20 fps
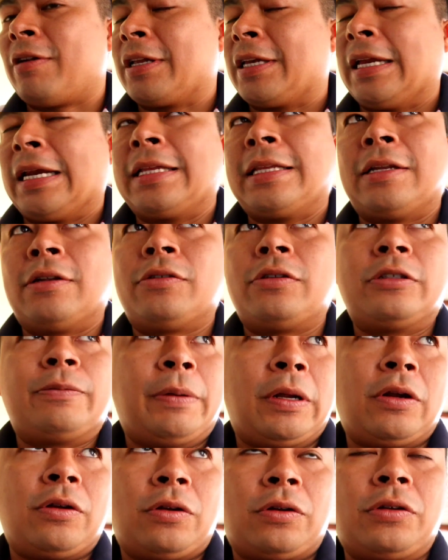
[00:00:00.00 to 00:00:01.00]
cualquiera de los
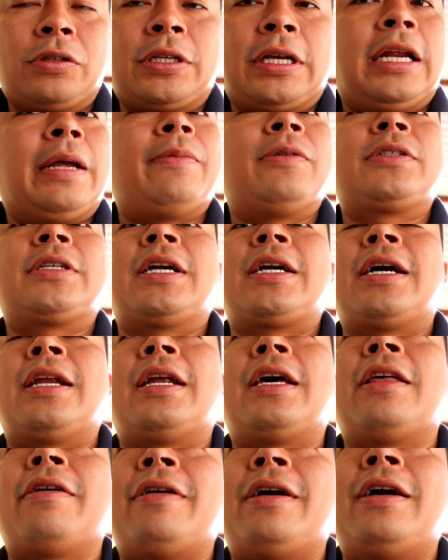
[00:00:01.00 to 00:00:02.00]
dos, pero nosotros creemos que
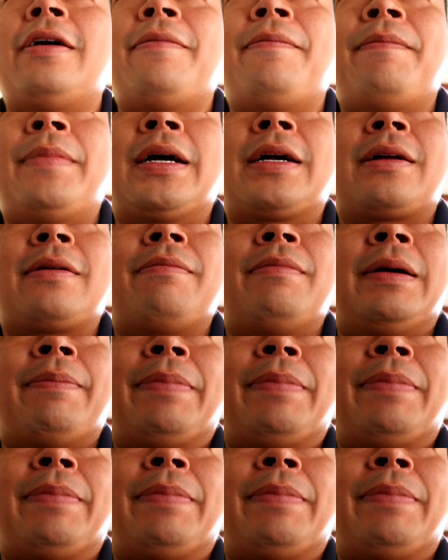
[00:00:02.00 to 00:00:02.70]
Canadá va,